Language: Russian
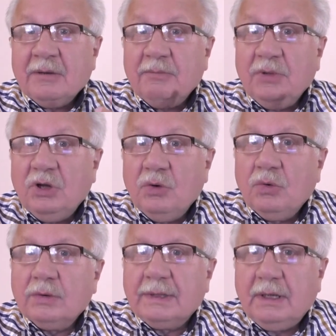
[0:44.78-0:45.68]

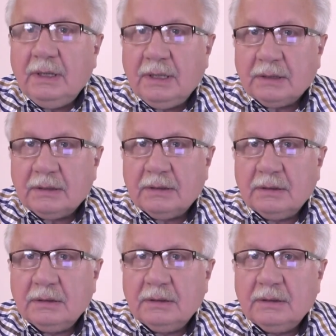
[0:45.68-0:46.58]
миллион лет.
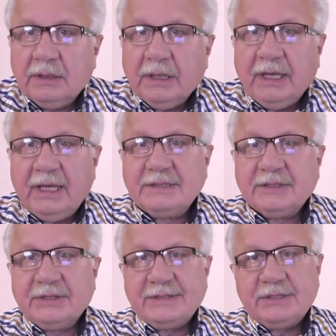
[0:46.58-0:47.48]
И эти
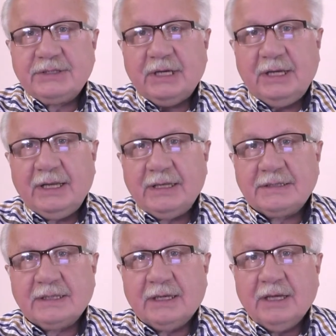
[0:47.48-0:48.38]

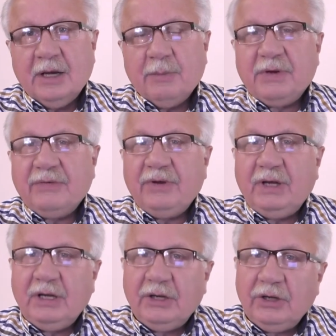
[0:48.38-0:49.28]
тысячелетия
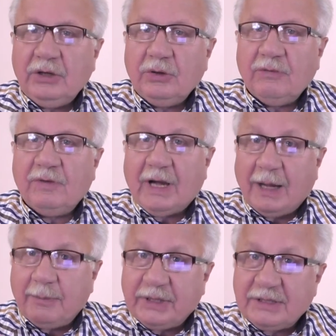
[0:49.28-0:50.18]
привели ее в
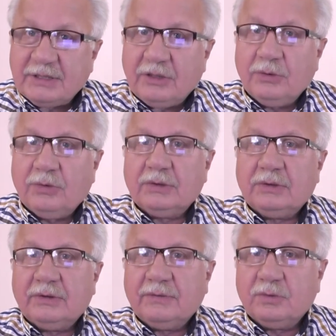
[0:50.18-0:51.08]

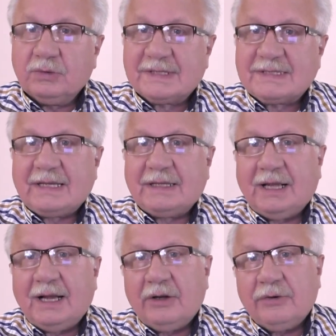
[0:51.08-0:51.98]
определенную
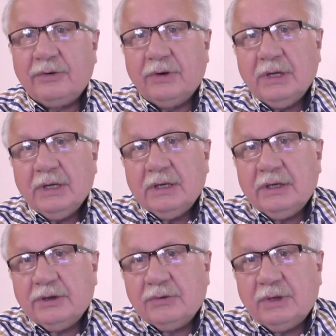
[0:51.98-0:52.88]
функциональную
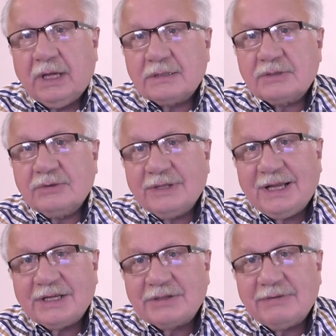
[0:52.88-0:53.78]
регуляцию
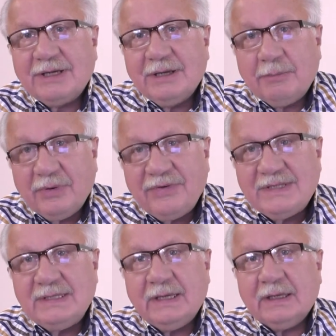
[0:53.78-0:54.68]
нашего
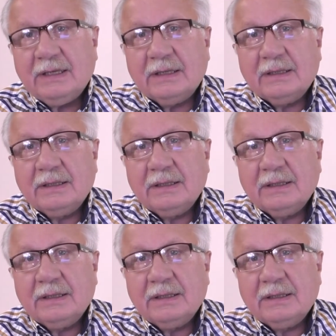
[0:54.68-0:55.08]
поведения,